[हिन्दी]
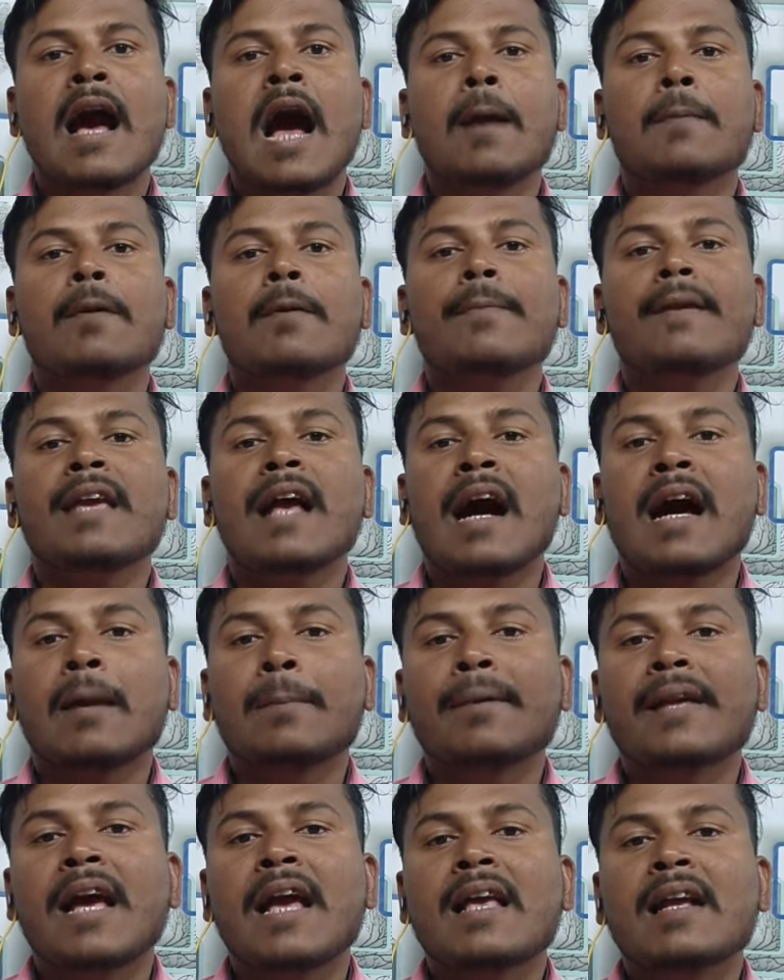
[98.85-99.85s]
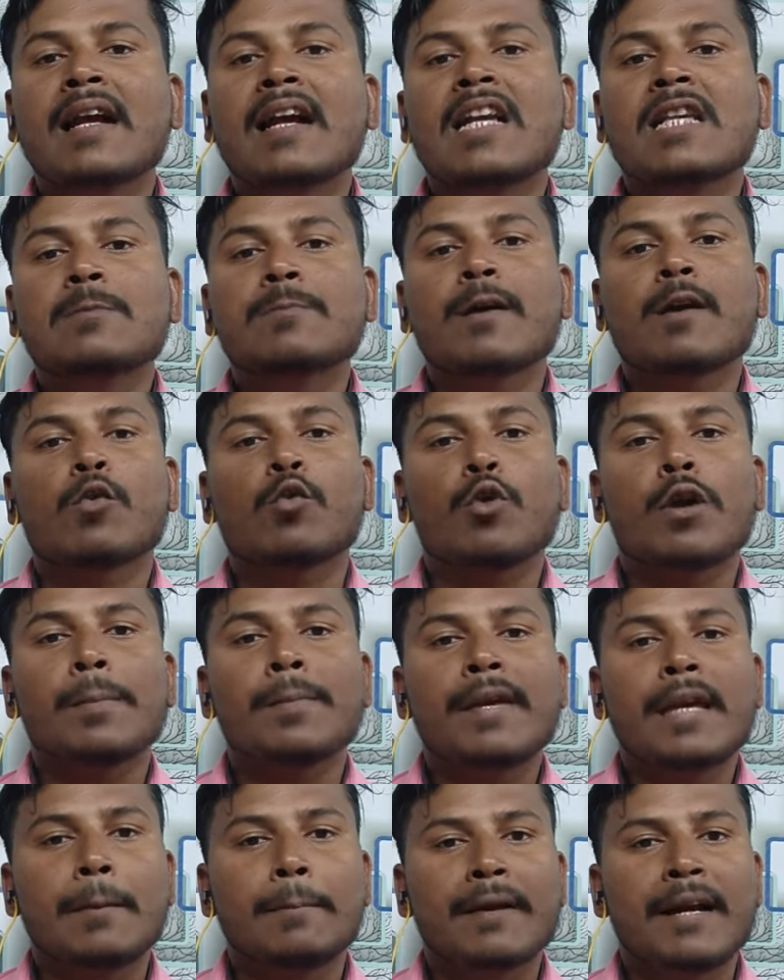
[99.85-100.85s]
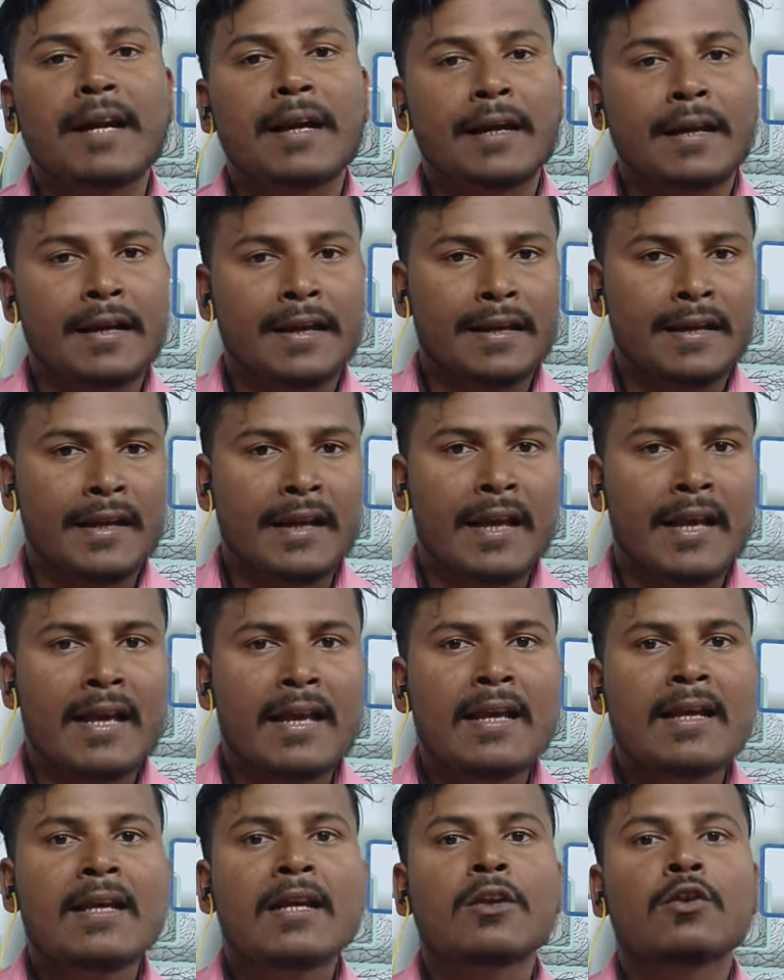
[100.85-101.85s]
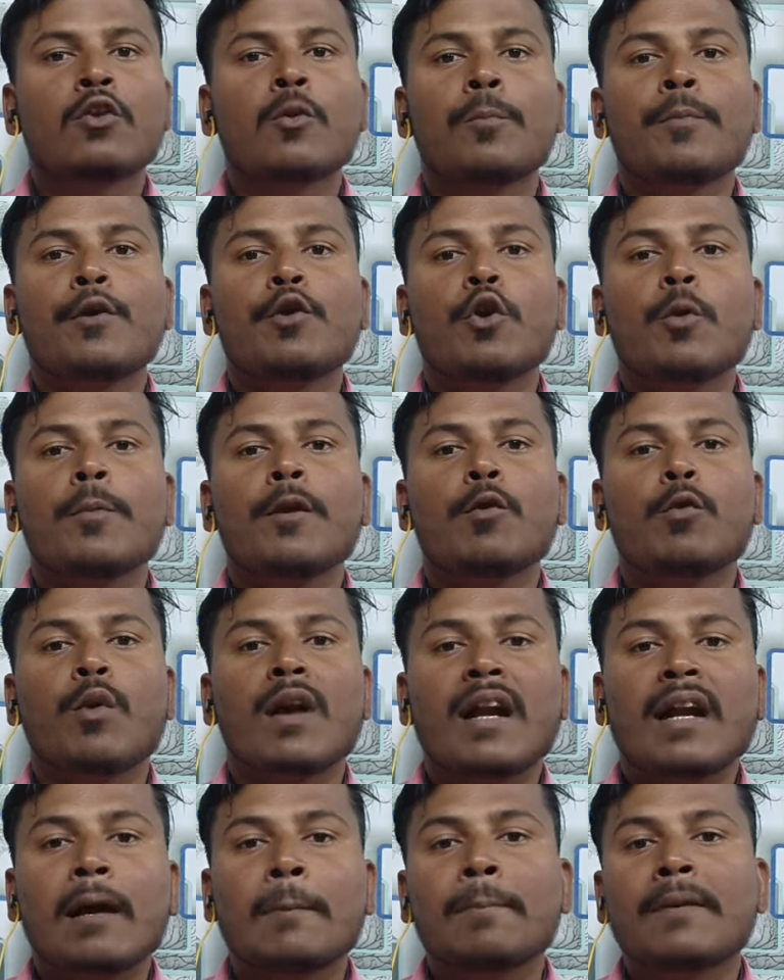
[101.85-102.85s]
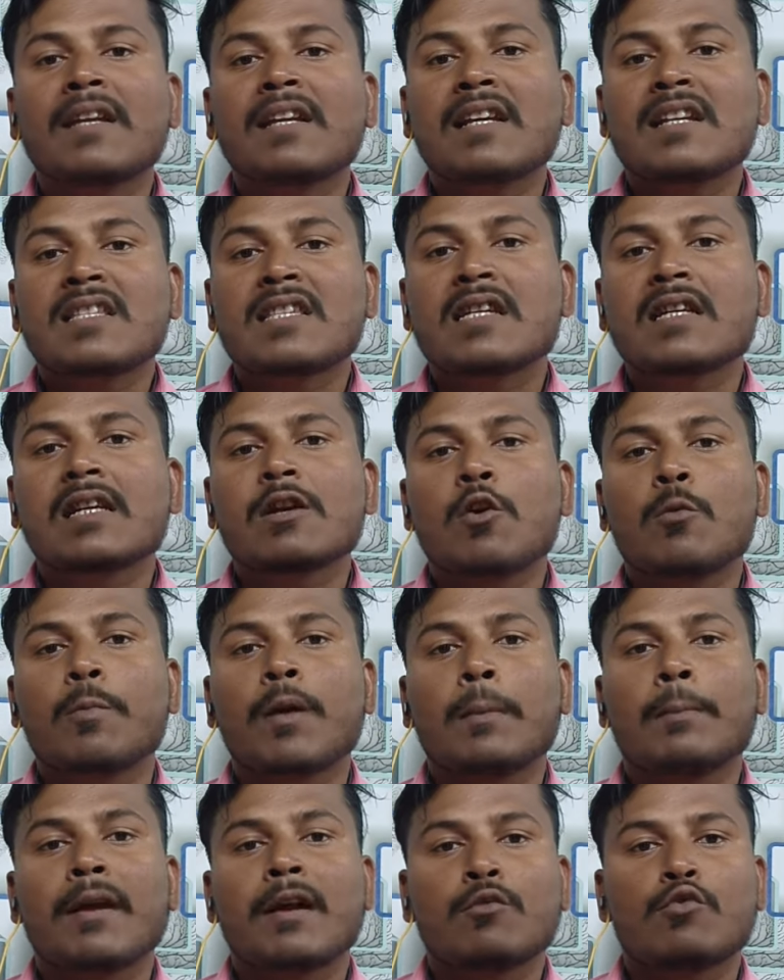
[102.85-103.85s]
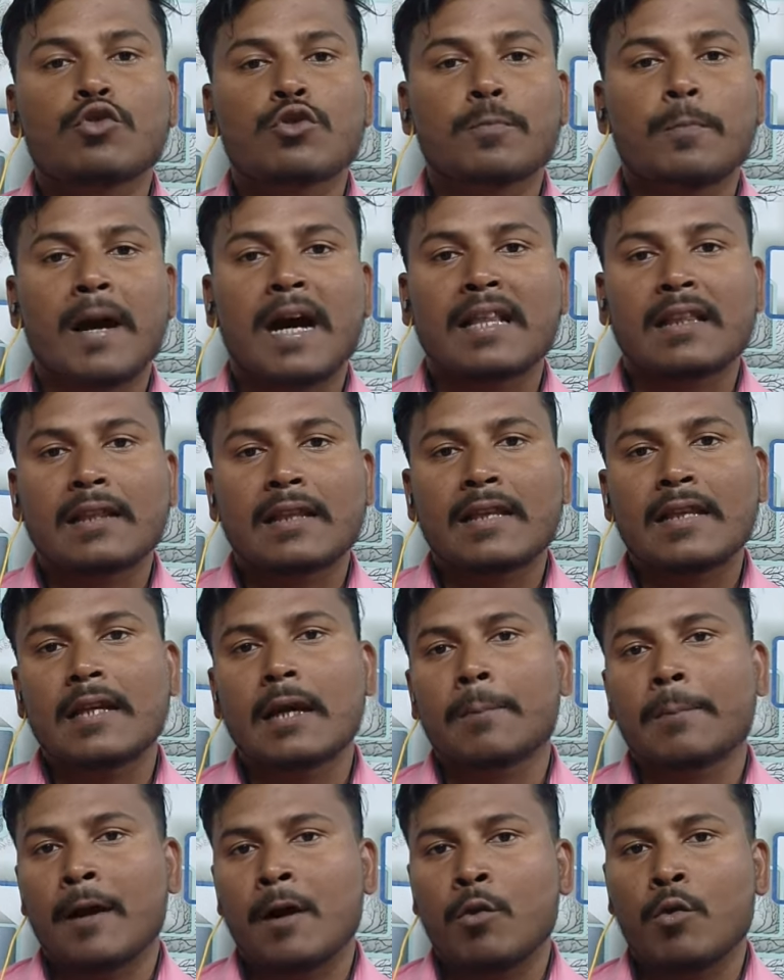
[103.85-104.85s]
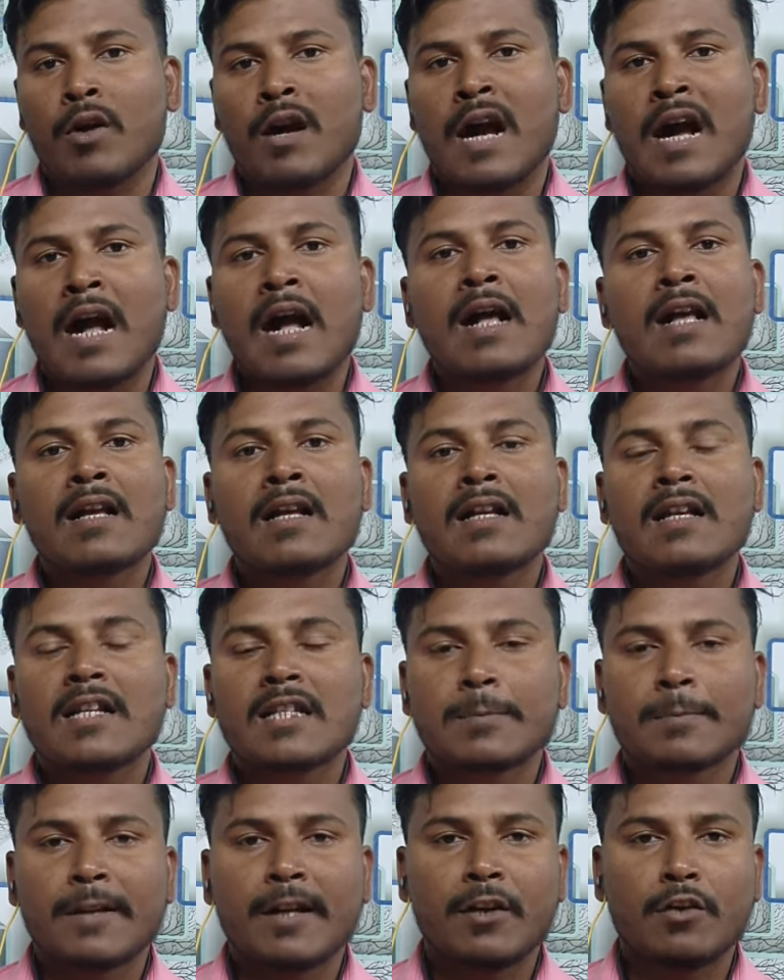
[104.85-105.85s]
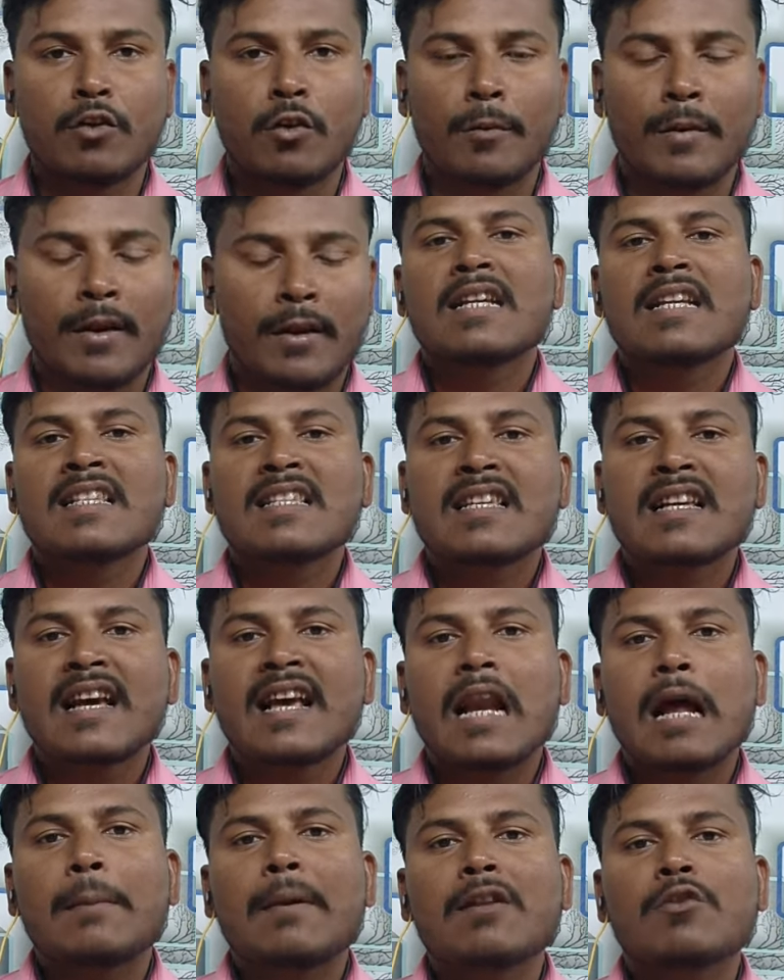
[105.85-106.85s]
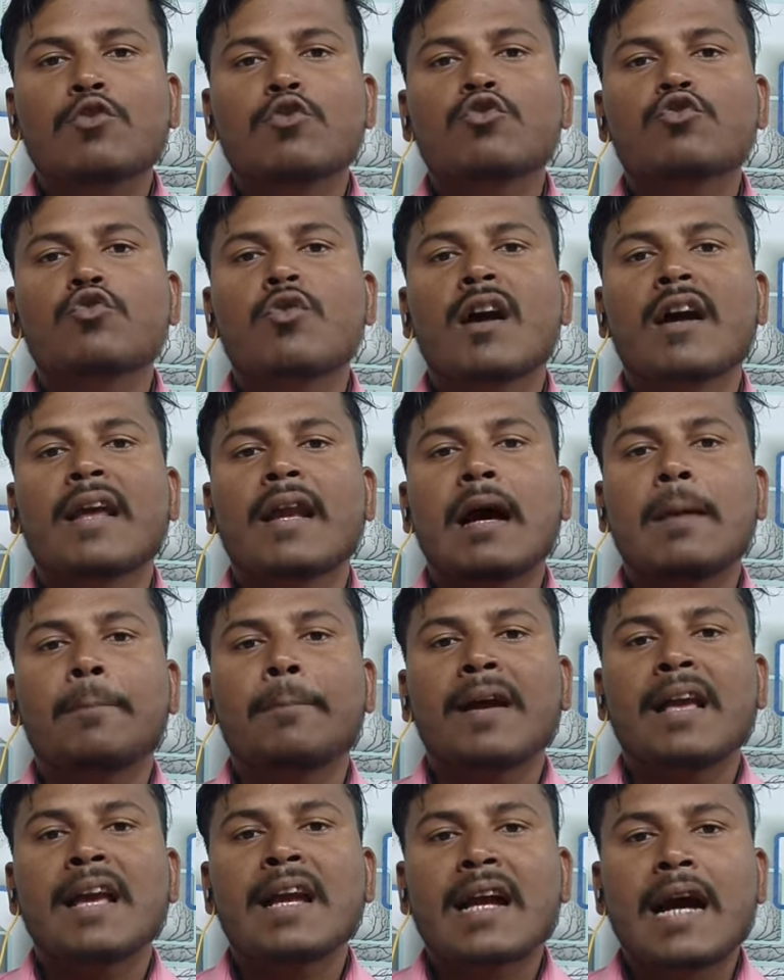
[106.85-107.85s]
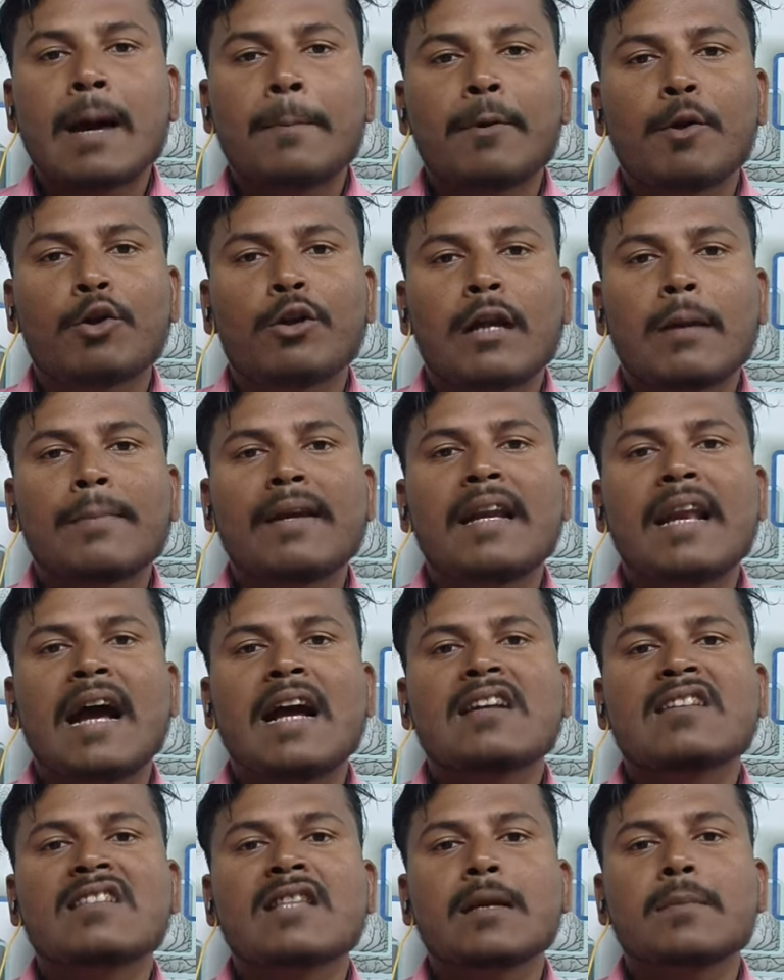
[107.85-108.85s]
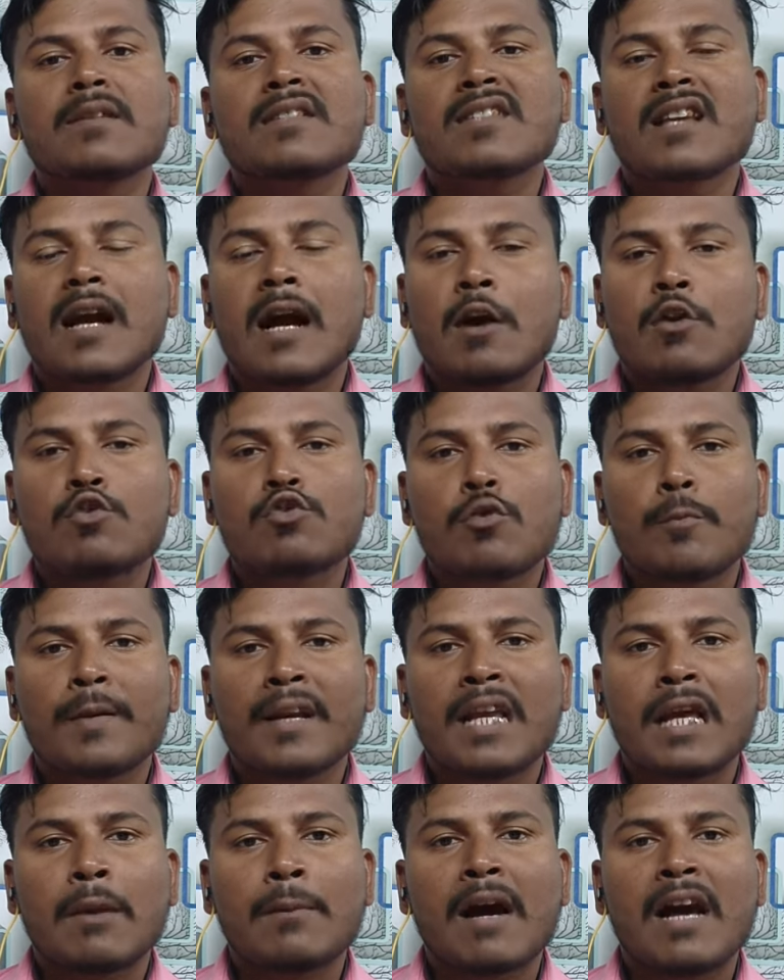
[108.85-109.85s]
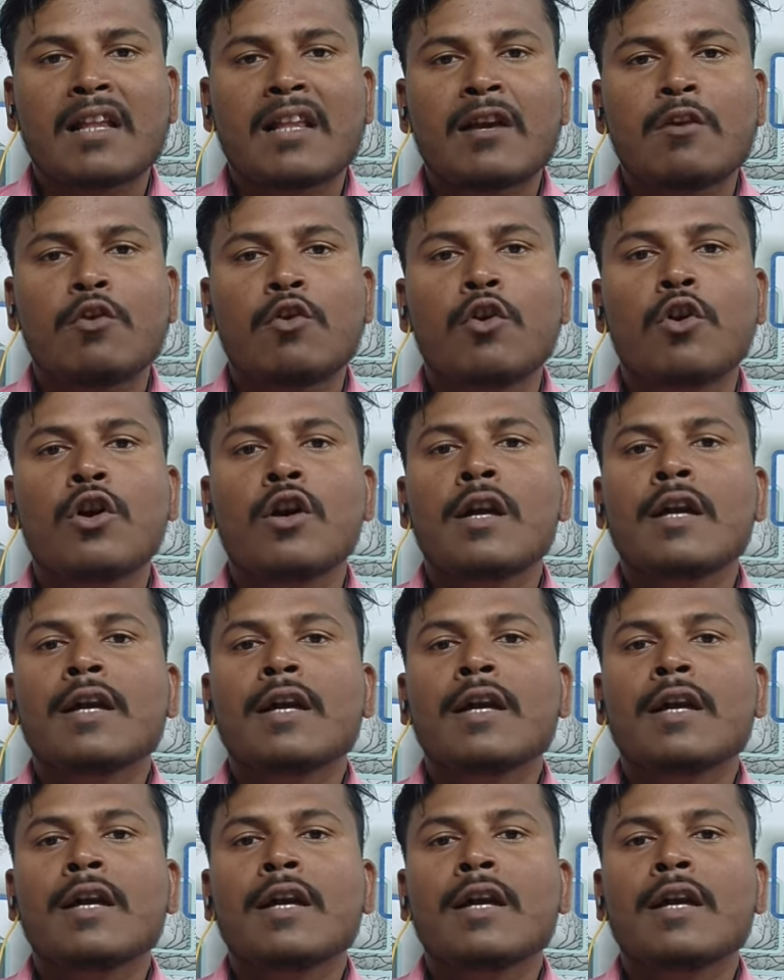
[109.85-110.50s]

अभी भी आरबीआई का इस पर कोई भी अपडेट नहीं है तो बीओबी वर्ल्ड एप्लीकेशन के ऊपर मैं कुछ बात नहीं कर पाऊंगा इस वीडियो में इसके अलावा दोस्तों अगर आप बैंक ऑफ बड़ौदा में लाइट सेविंग्स अकाउंट्स ओपन करवाते हो